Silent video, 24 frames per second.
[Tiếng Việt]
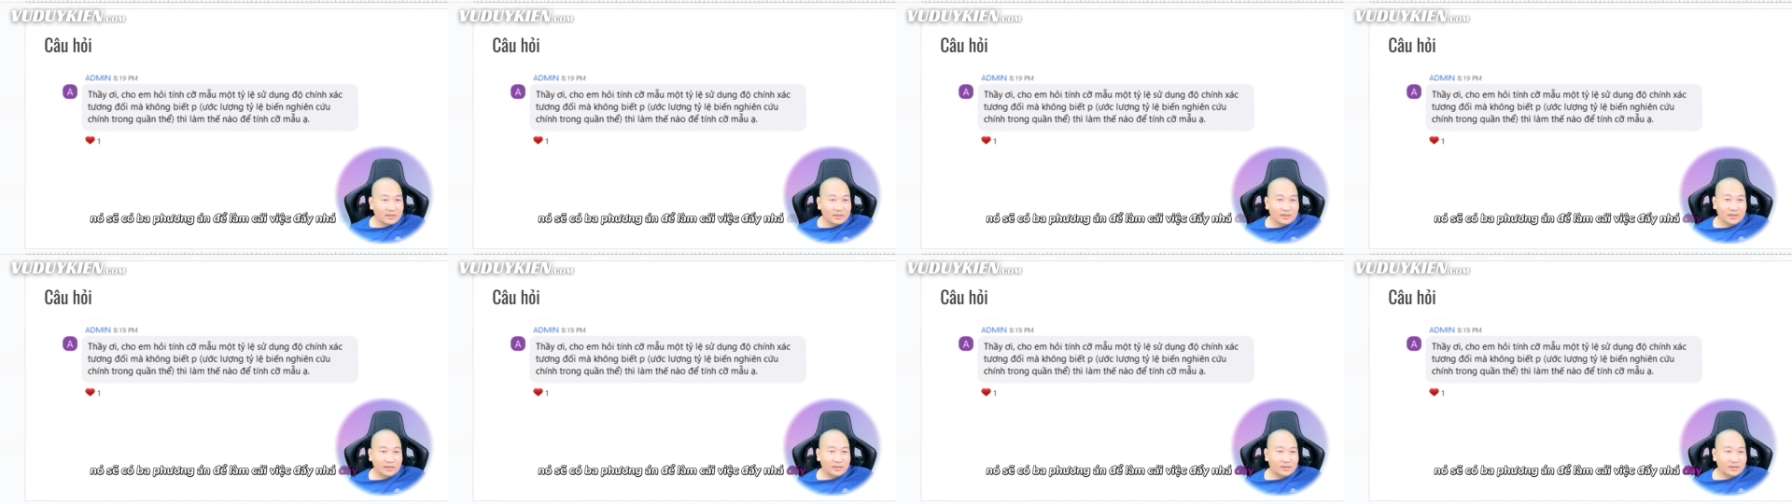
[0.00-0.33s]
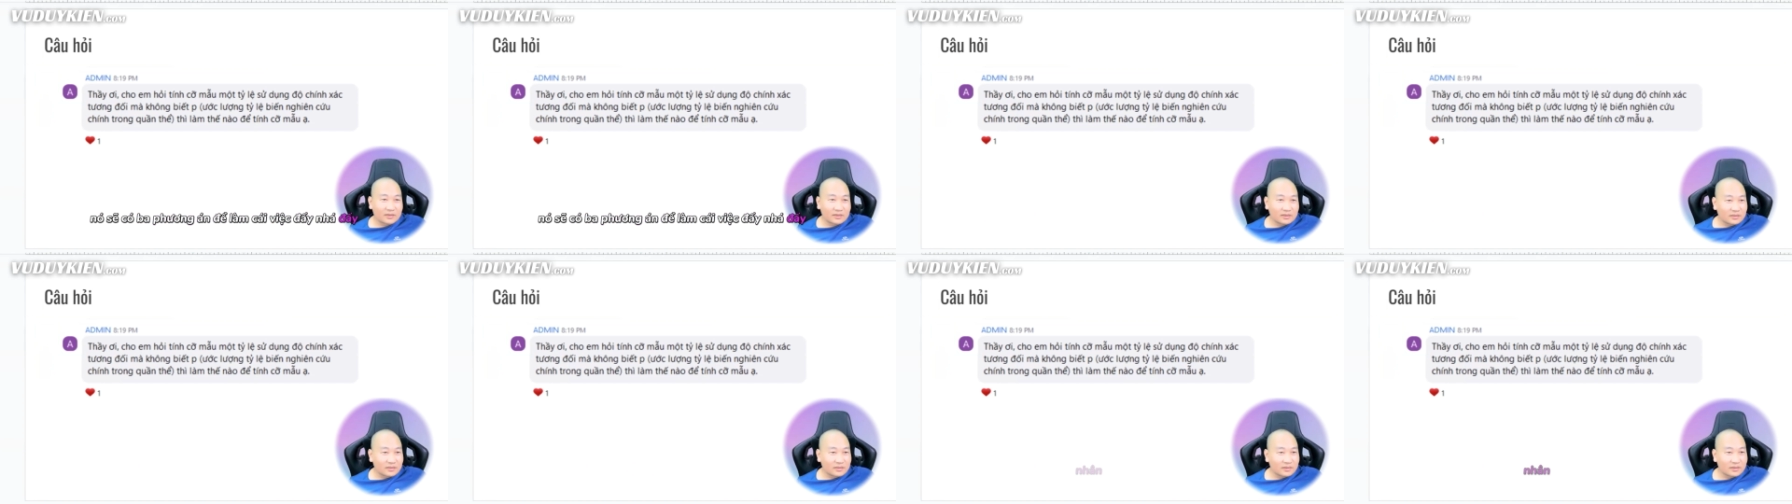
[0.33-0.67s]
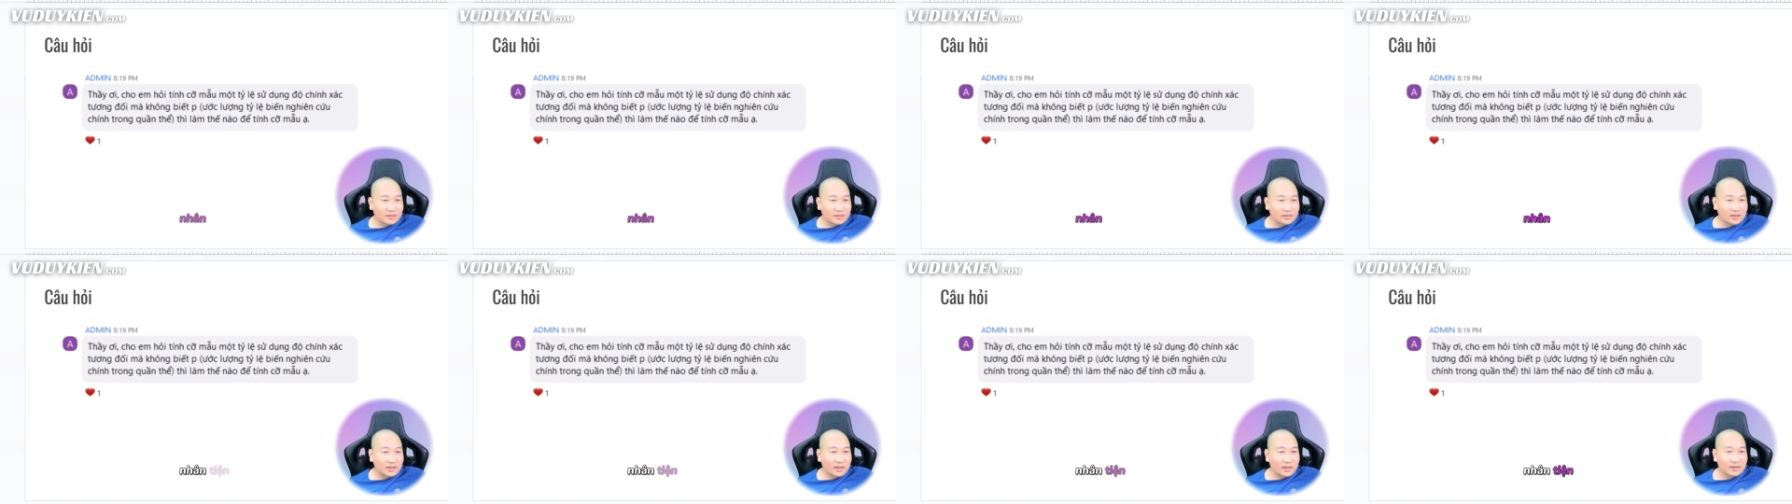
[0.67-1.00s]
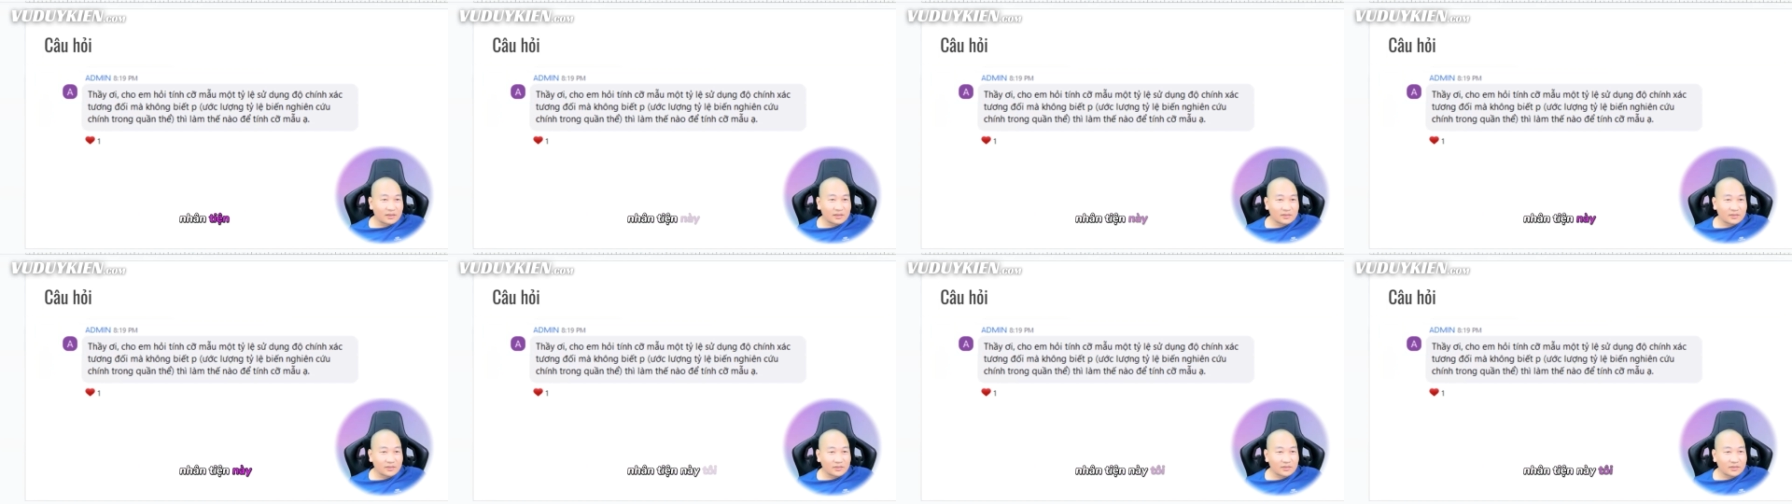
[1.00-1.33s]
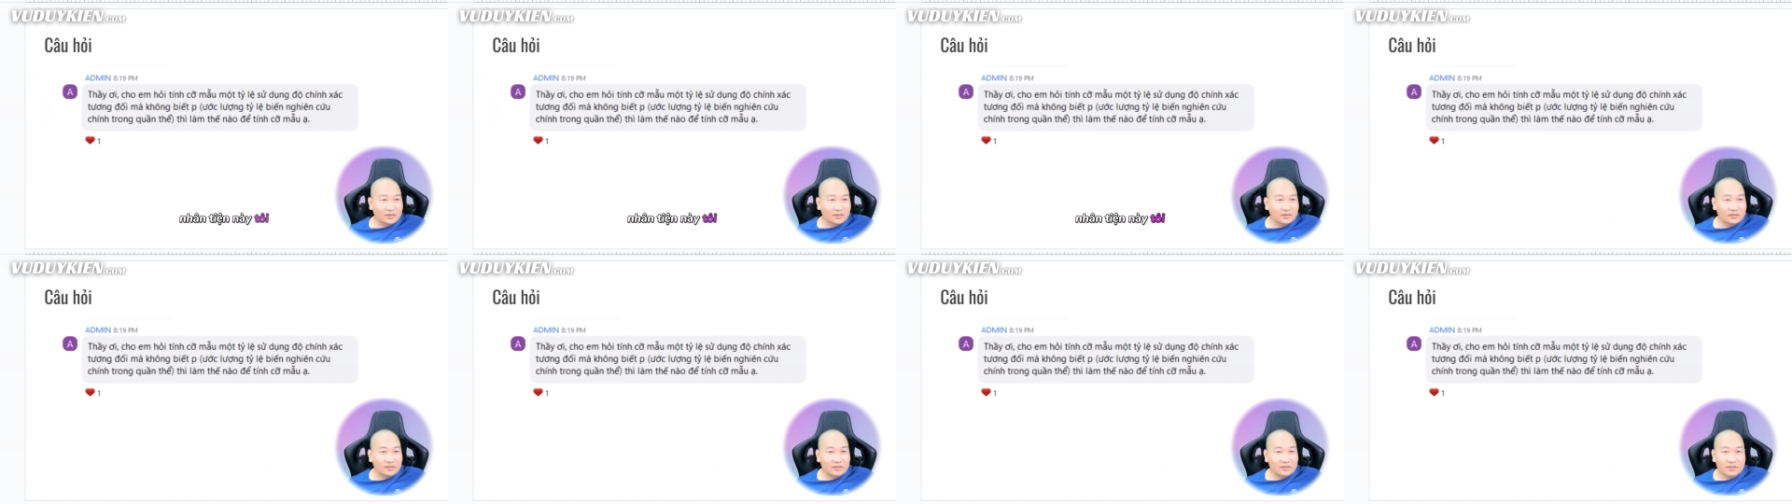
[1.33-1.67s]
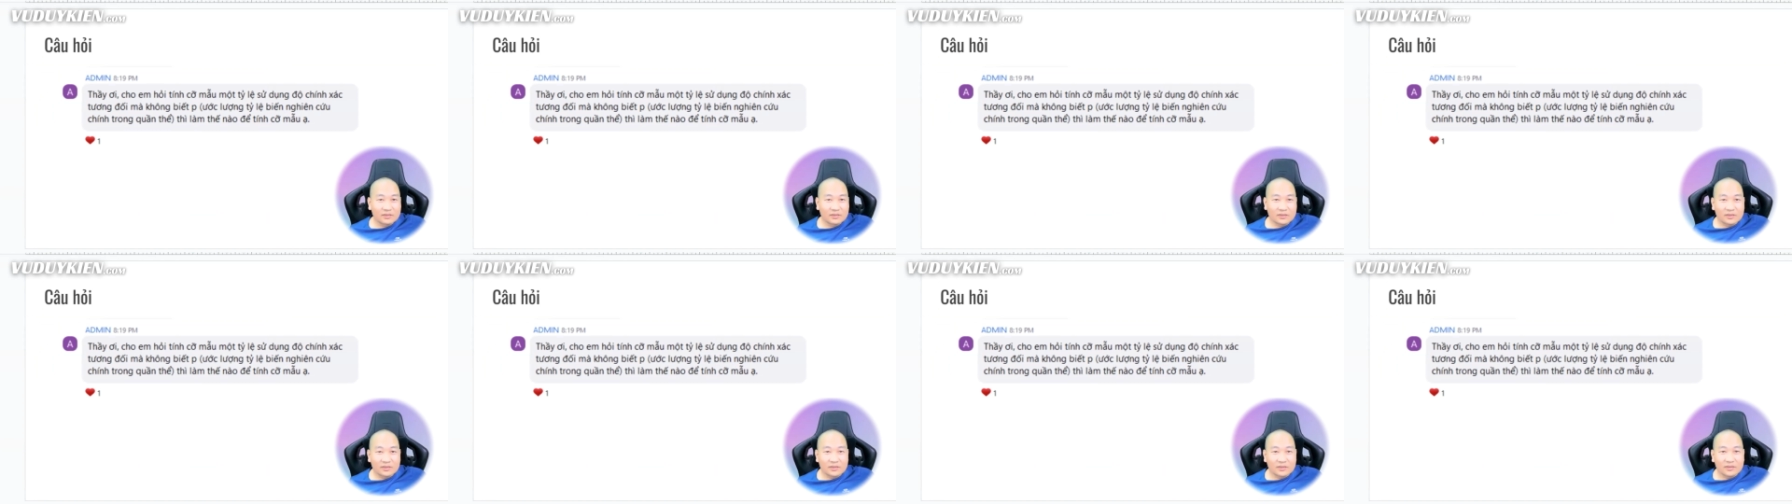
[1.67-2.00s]
Đấy, nhân tiện này để
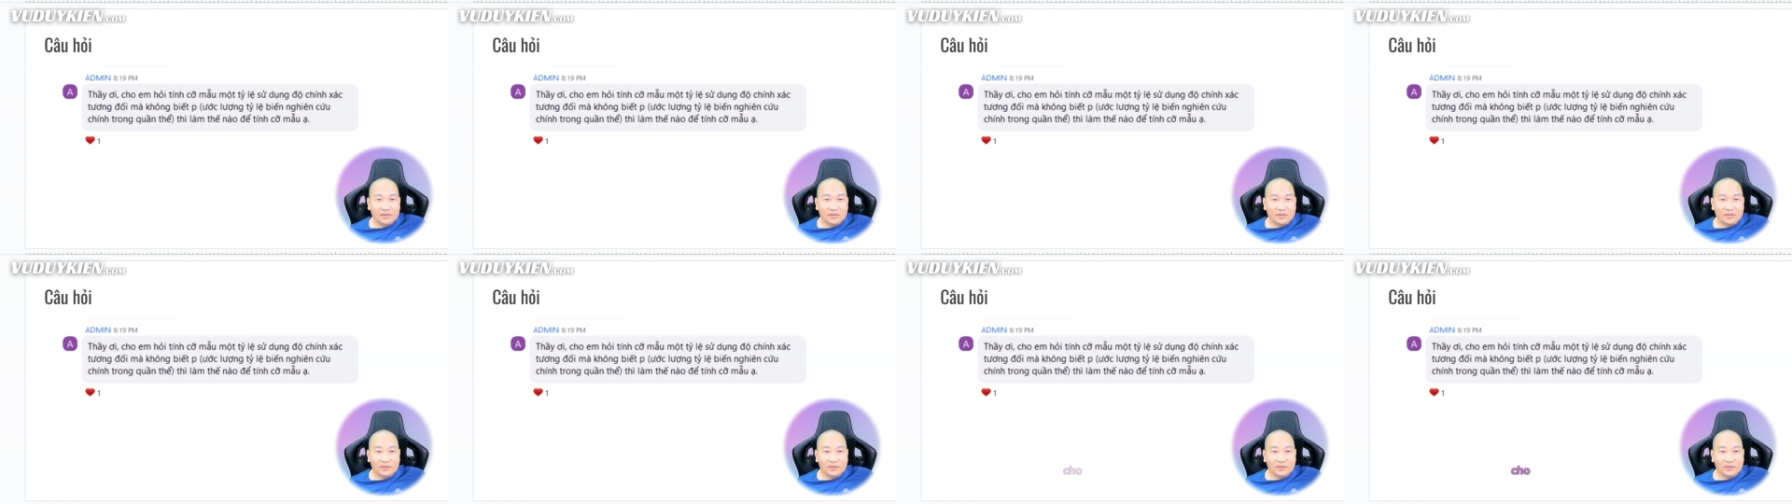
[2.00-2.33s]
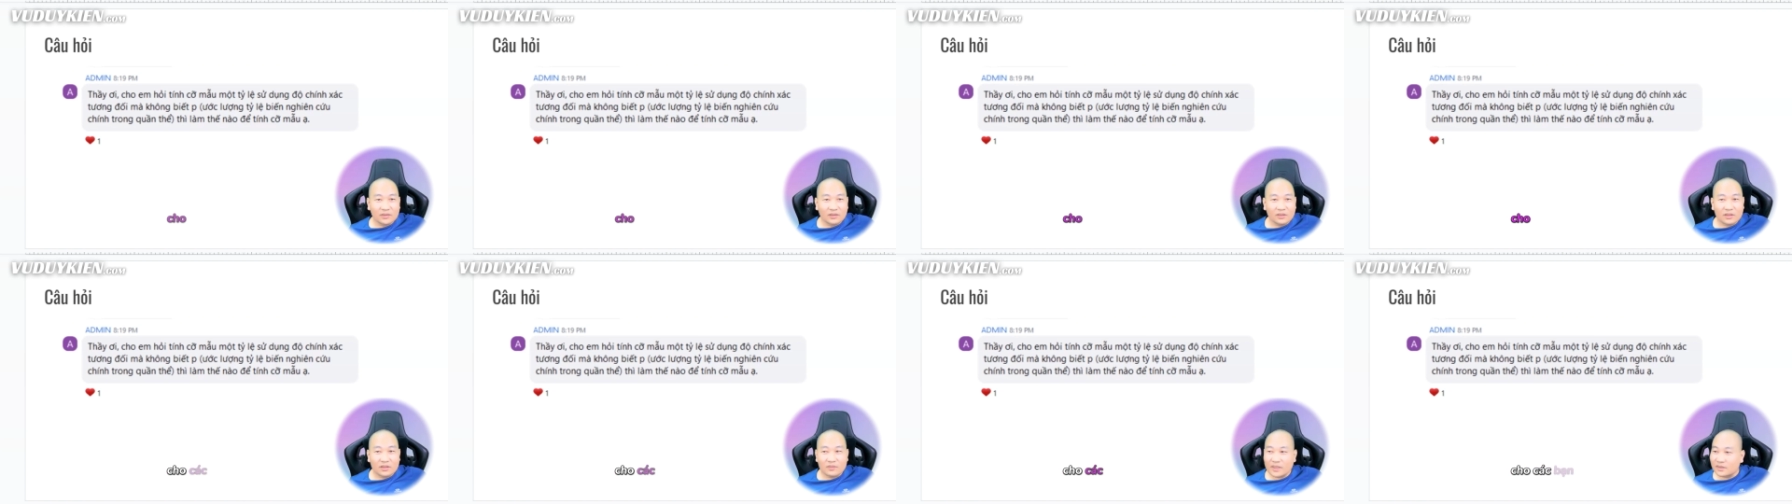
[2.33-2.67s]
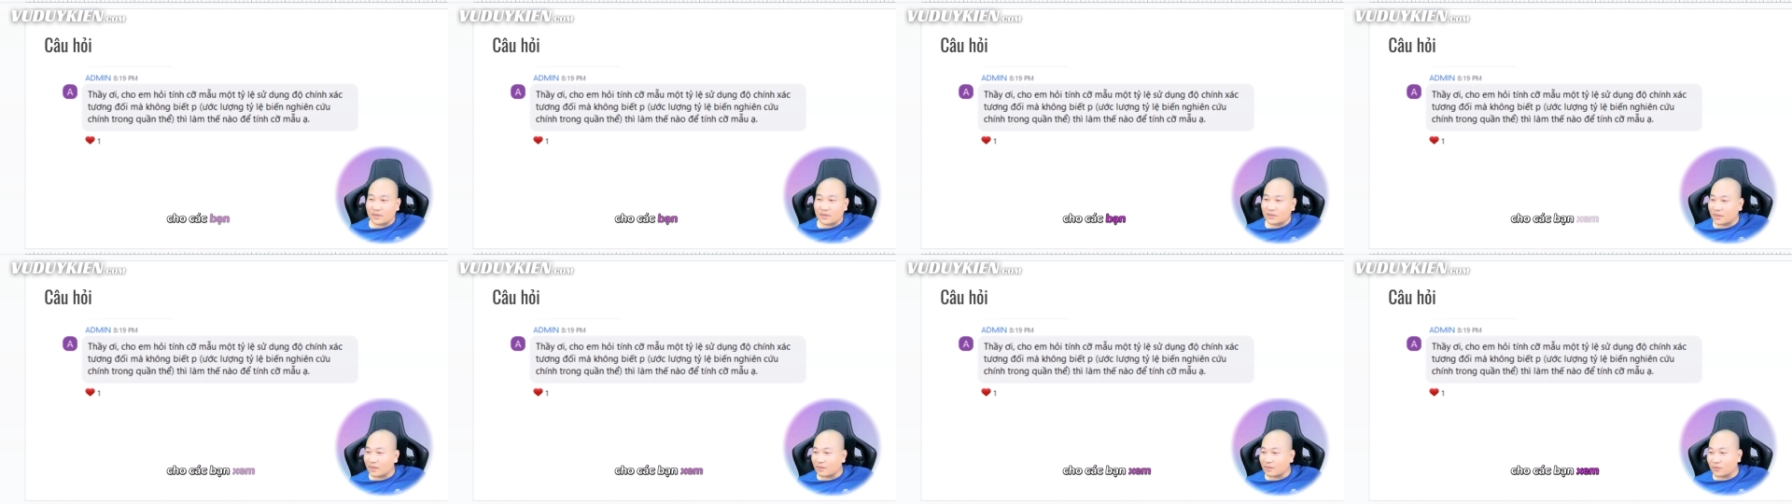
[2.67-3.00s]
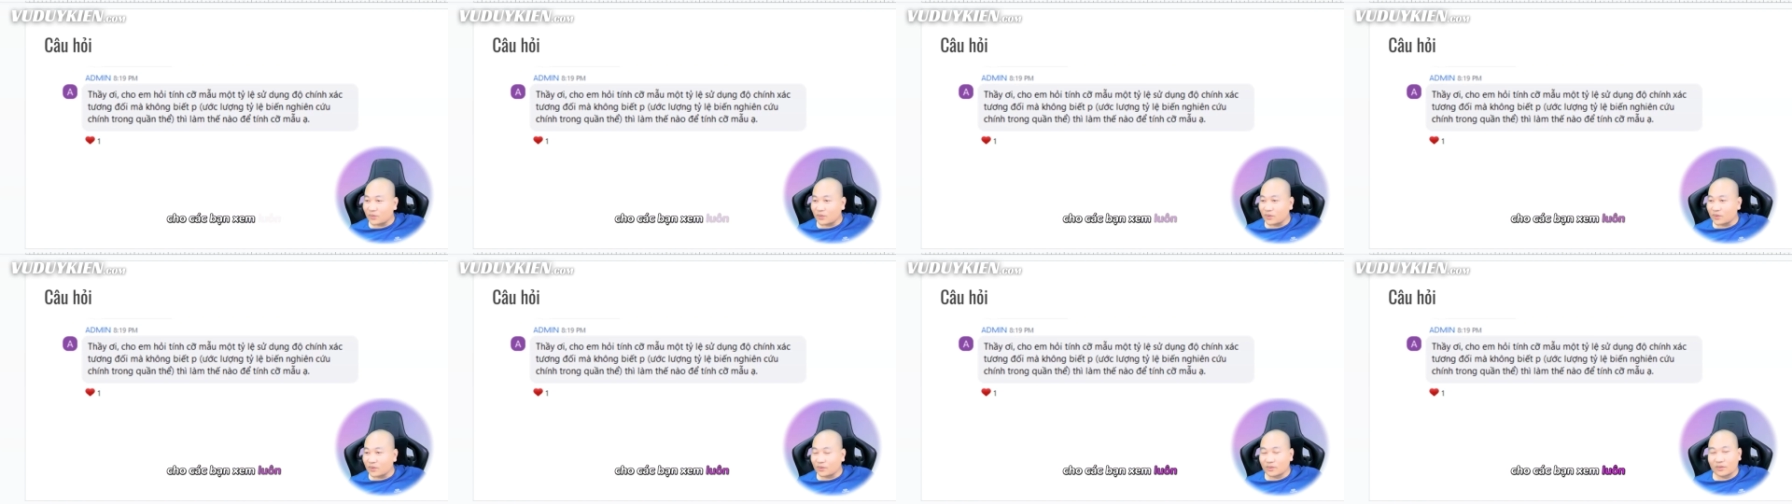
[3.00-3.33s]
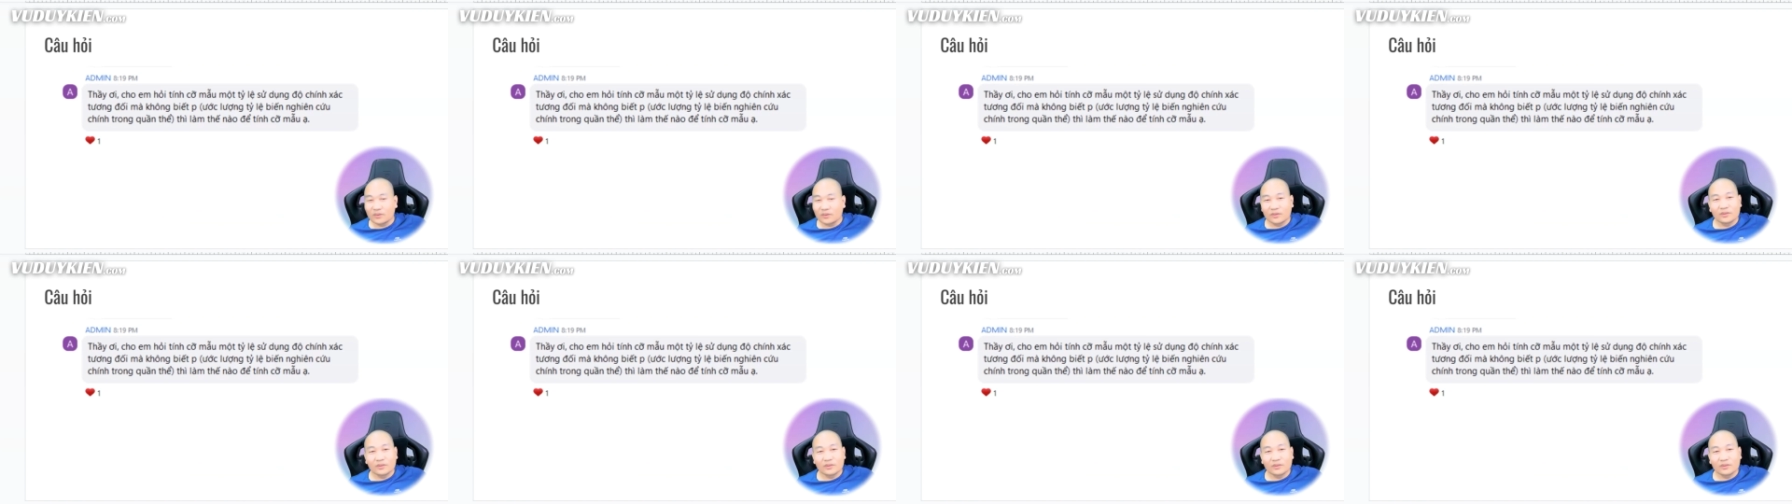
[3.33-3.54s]
cho các bạn xem luôn.